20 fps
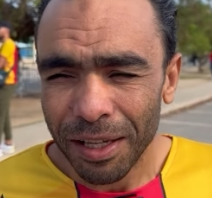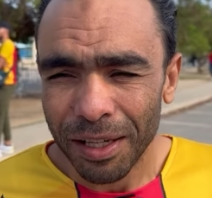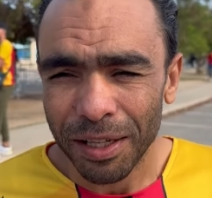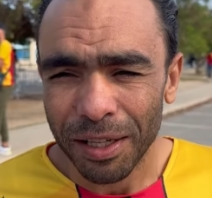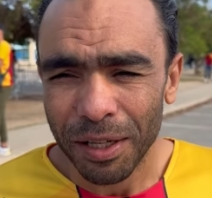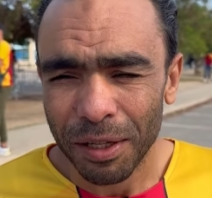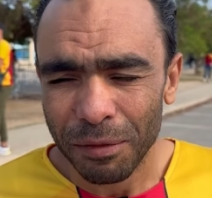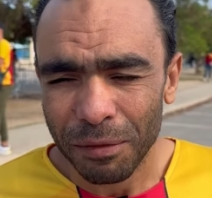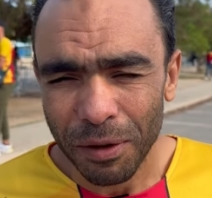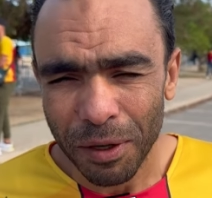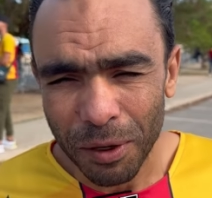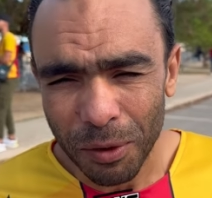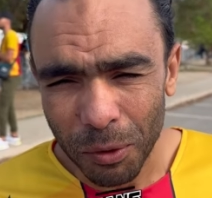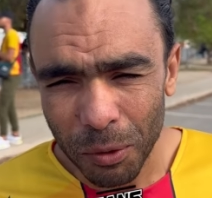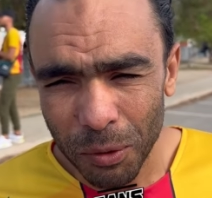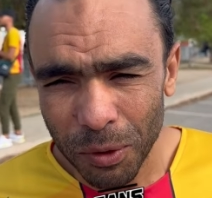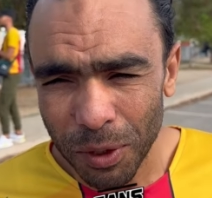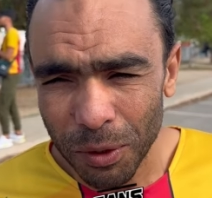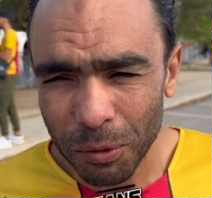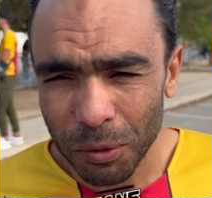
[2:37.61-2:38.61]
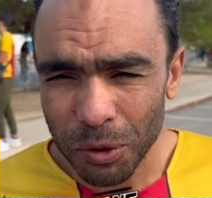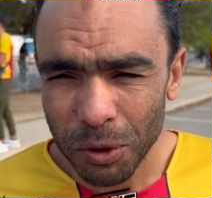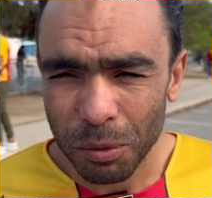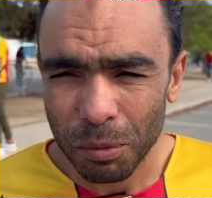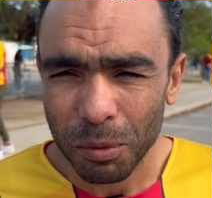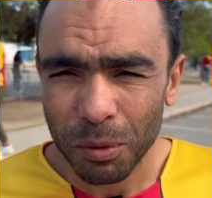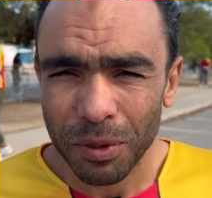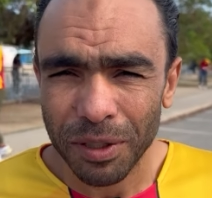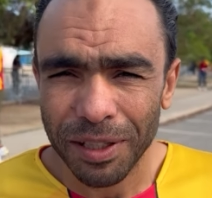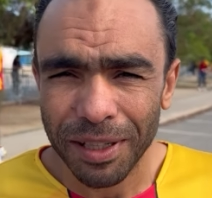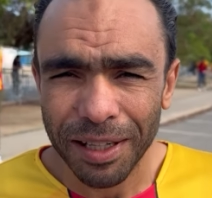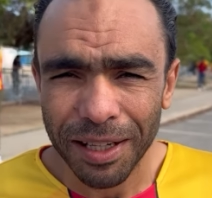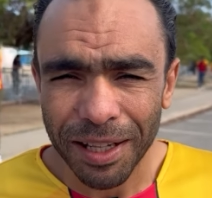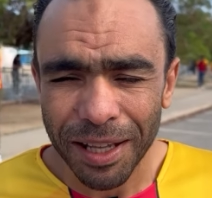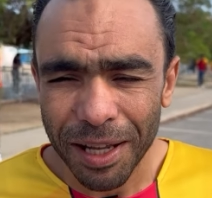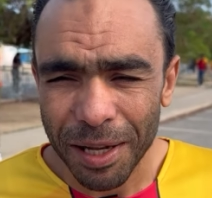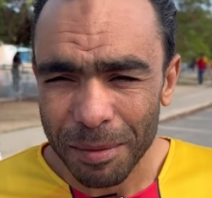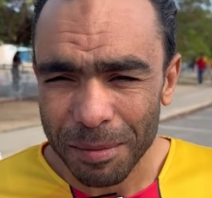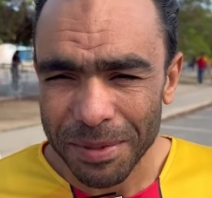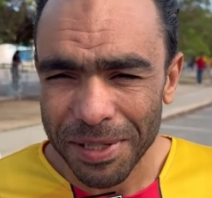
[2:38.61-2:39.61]
يفرحونا ويجيبوا لنا
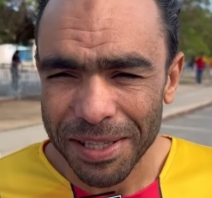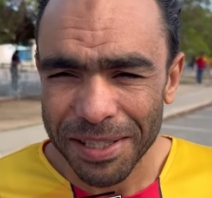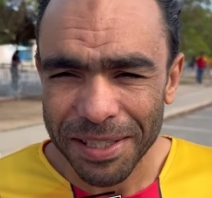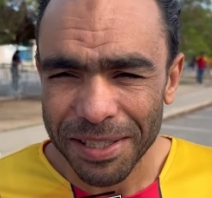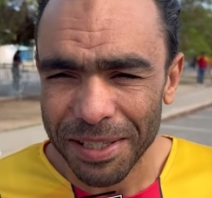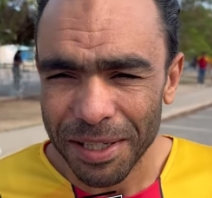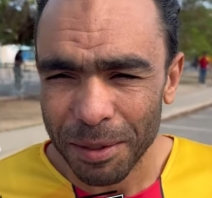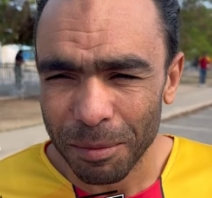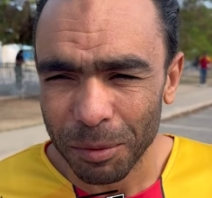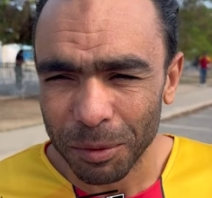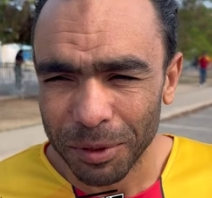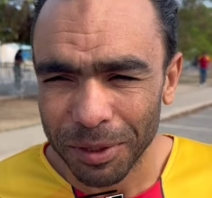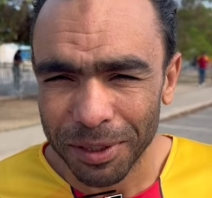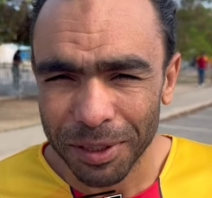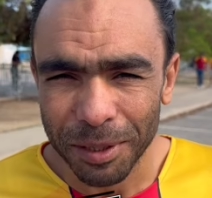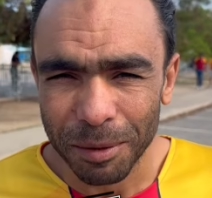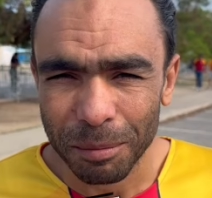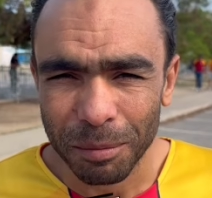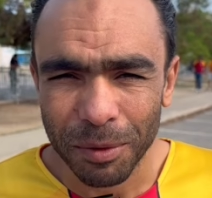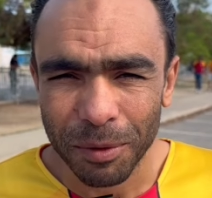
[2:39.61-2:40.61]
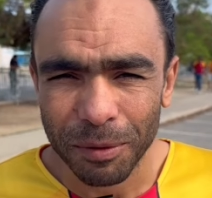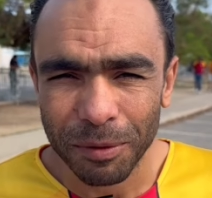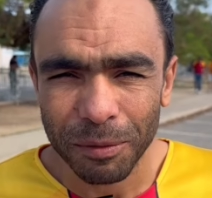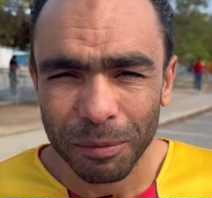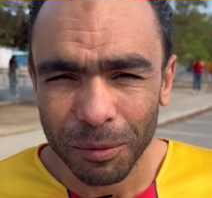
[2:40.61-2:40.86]
الخامسه السنه بقدره ربي